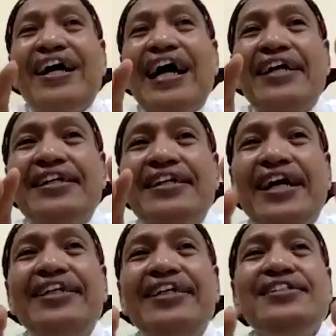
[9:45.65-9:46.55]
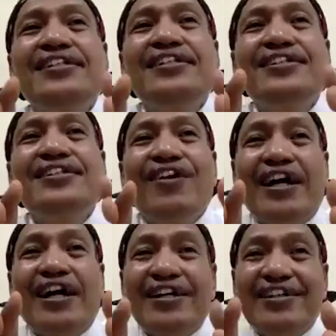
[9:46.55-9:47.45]
adanya seseorang
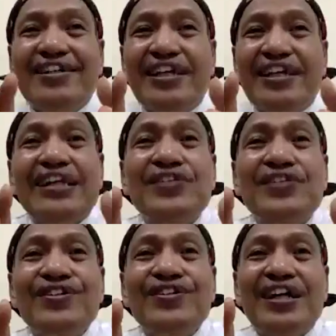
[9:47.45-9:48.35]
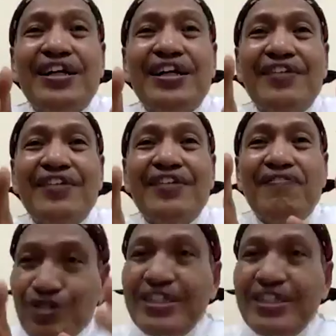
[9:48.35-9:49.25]
yang disebut dengan
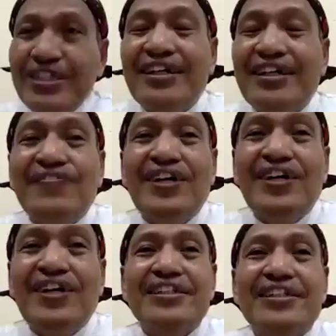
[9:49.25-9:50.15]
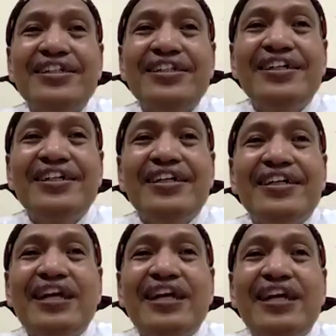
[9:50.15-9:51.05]
manusia dalam hal ini,
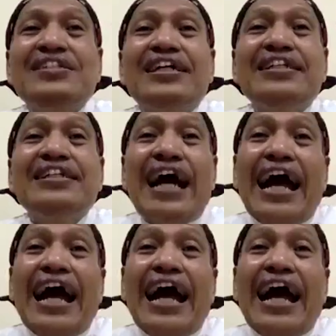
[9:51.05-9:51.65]
yang menjadi